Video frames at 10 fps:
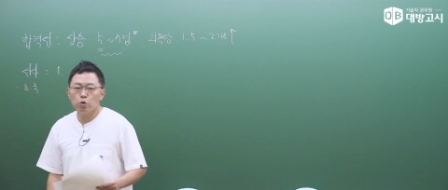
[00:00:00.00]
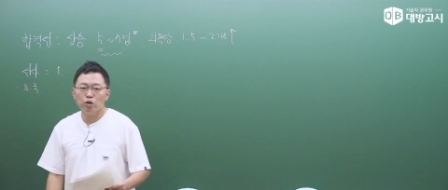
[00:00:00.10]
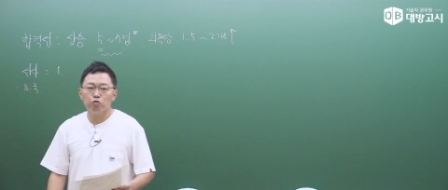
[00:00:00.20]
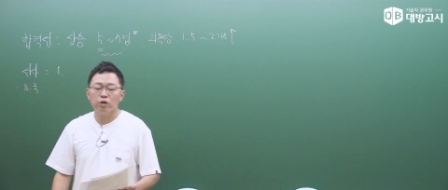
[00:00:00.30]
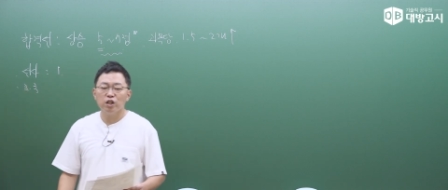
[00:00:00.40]

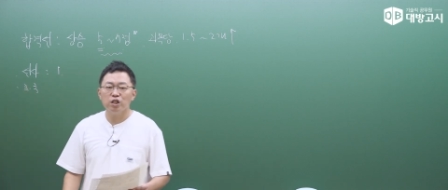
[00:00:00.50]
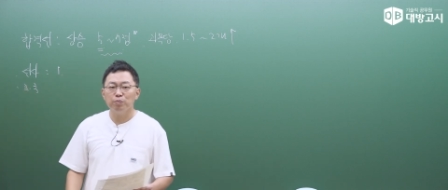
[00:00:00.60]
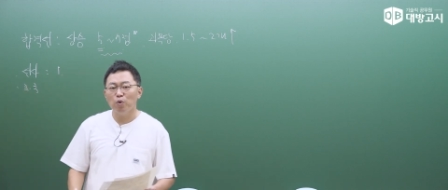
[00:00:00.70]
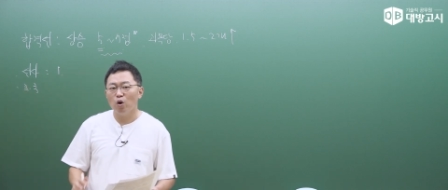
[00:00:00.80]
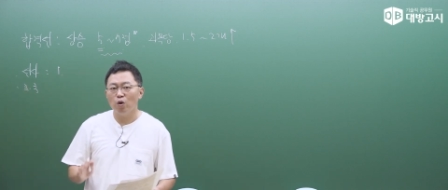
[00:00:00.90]
초기
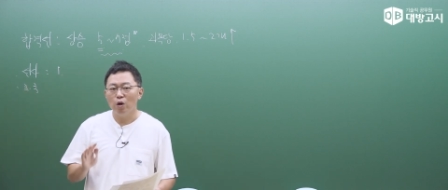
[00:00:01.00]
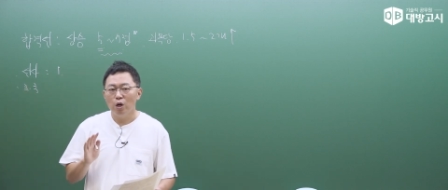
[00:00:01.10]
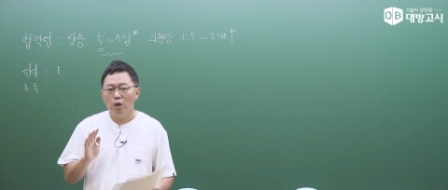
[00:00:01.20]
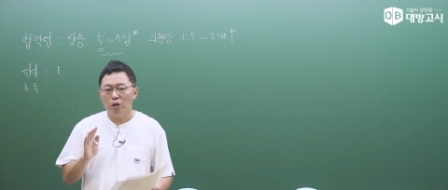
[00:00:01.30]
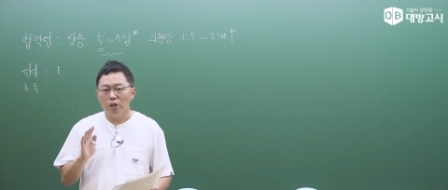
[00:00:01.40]
국가는 뭐,
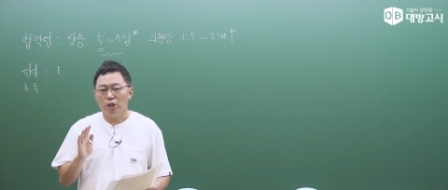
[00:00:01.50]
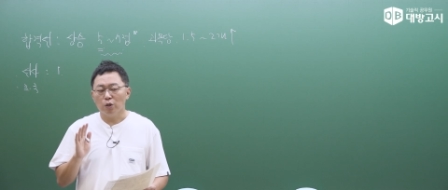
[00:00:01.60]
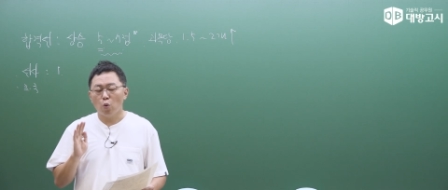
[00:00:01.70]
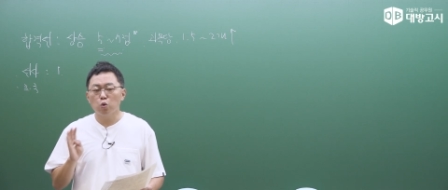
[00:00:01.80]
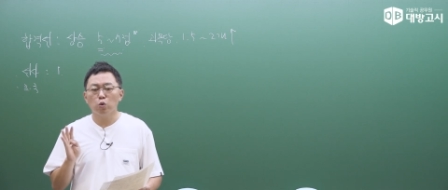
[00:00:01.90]

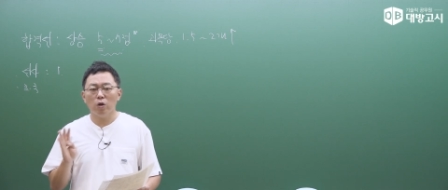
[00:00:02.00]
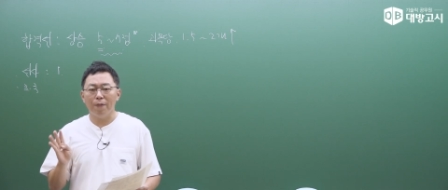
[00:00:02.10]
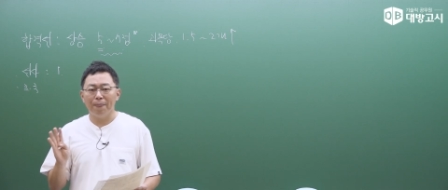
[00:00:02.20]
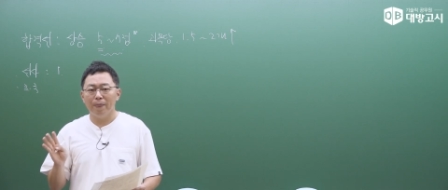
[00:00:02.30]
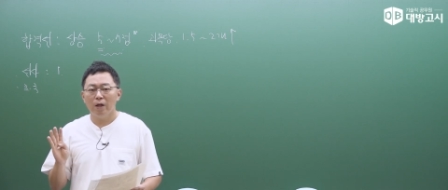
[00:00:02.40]
어,
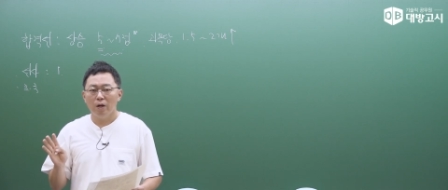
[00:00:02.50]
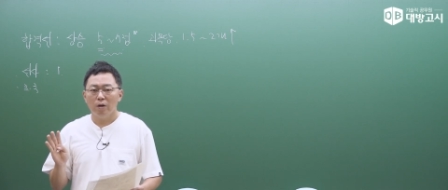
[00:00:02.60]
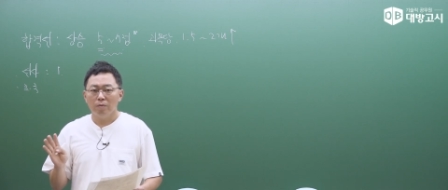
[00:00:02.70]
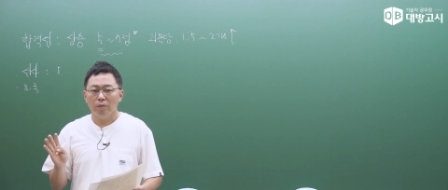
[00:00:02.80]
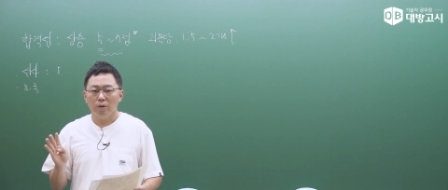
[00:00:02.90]
고조선,
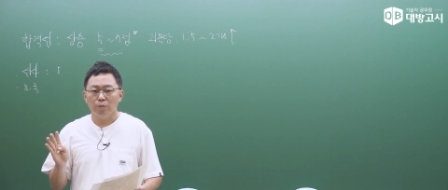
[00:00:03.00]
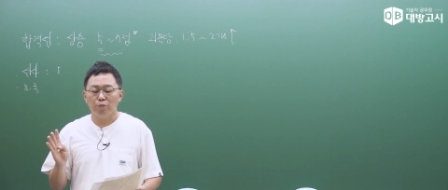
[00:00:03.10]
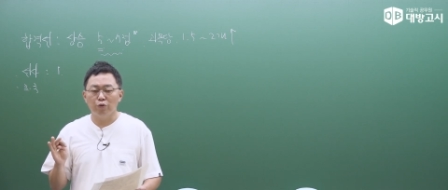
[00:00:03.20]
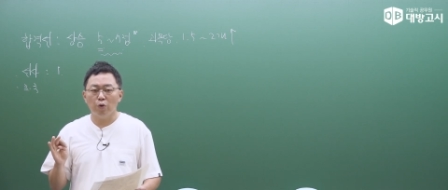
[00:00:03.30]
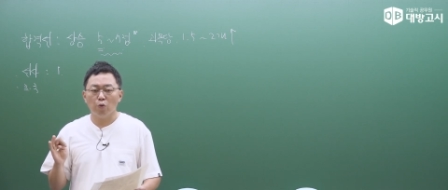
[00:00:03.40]
뭐
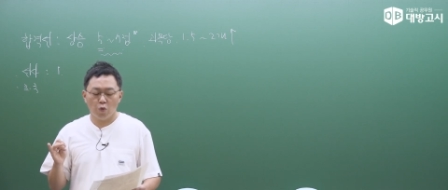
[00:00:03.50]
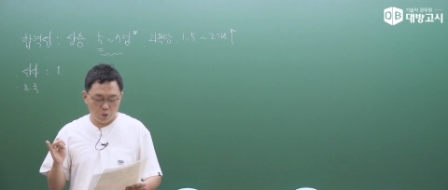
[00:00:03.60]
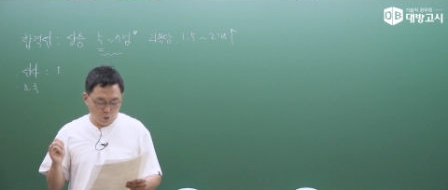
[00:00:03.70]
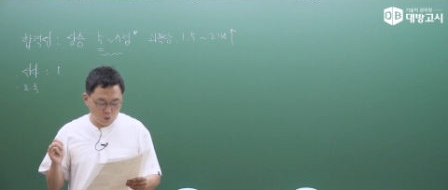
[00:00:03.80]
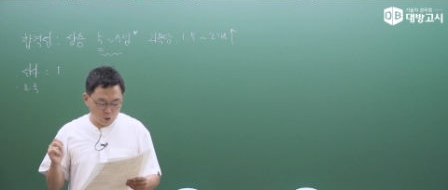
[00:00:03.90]
부여,
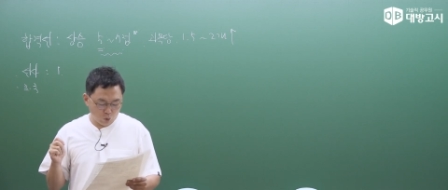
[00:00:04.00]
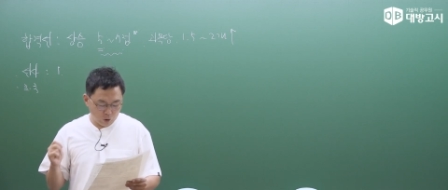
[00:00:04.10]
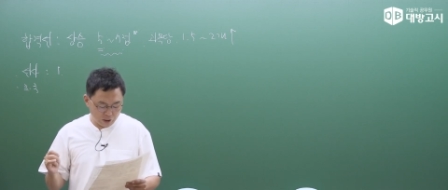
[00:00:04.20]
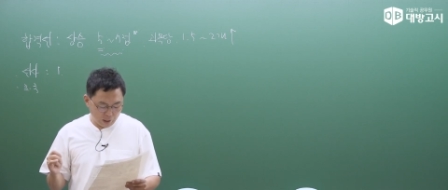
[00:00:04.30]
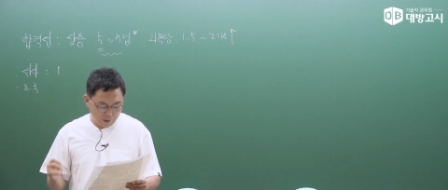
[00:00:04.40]
고구려, 옥조,
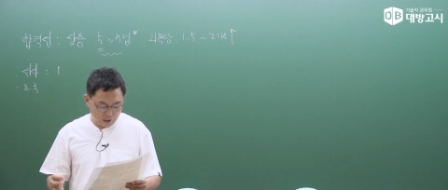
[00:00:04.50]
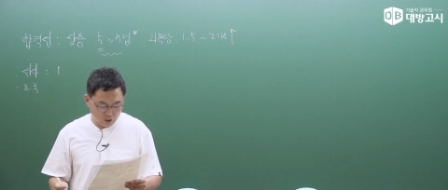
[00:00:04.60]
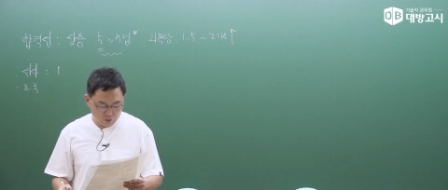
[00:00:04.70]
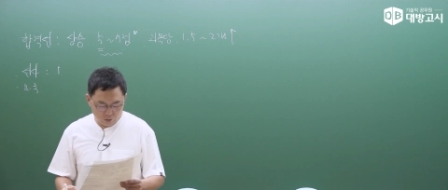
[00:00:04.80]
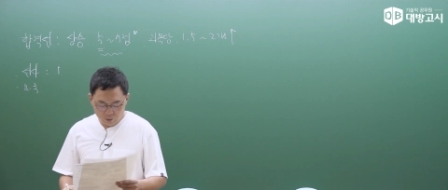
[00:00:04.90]
동해, 삼한
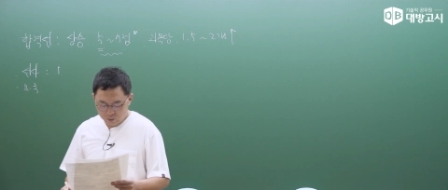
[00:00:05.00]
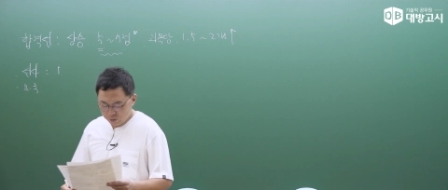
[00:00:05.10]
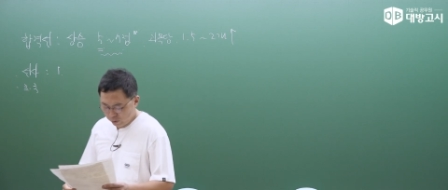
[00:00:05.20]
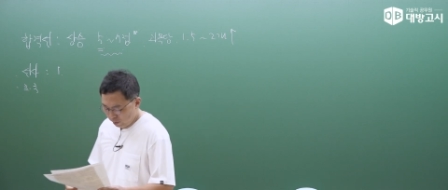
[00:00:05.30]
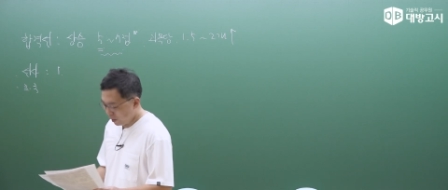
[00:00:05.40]
이런 걸